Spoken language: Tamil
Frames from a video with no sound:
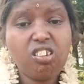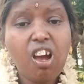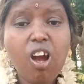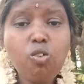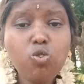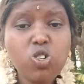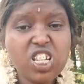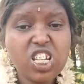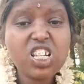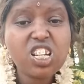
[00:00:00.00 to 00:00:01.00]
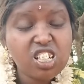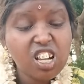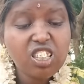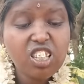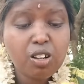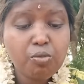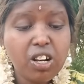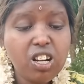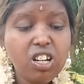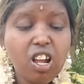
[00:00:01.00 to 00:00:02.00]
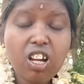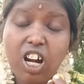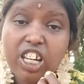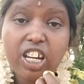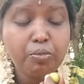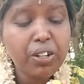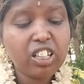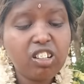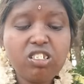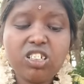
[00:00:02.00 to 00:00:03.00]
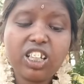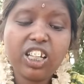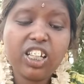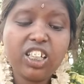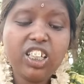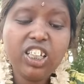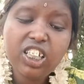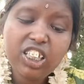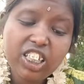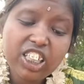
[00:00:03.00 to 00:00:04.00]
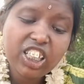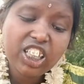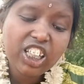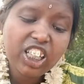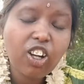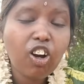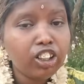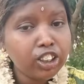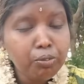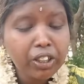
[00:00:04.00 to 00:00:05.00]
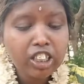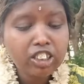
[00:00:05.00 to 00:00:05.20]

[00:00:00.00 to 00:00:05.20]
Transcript: நான் உன்னையே ரெண்டாம் தரமா இல்லை கல்யாணம் பண்ணிக்கலான்ட்டு இருக்கேன் நீ என்ன நினைக்கிற காயமாட்ட